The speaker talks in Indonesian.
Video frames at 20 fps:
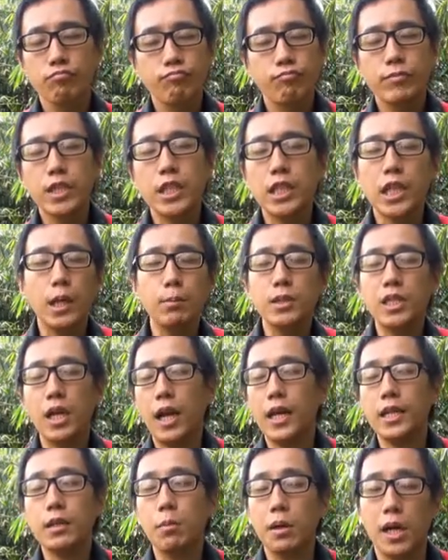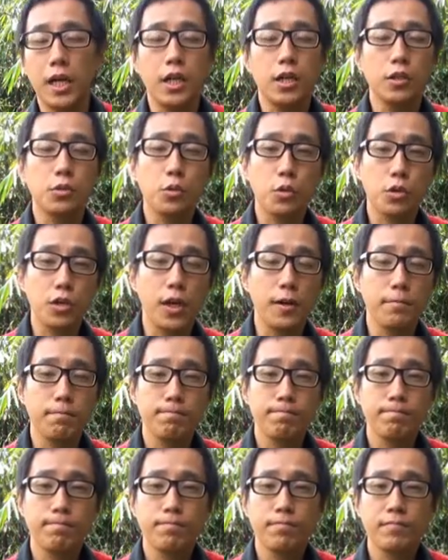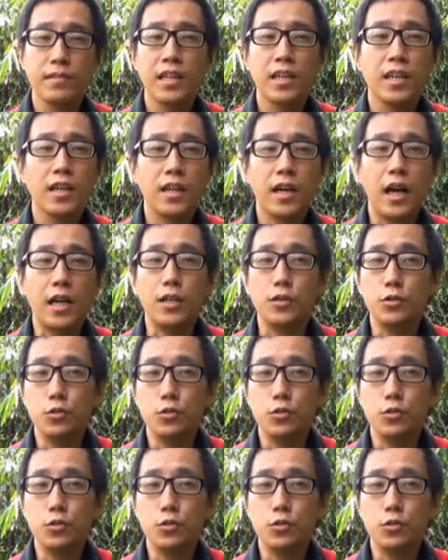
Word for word: dia tidak bisa lagi berada di surga. Karena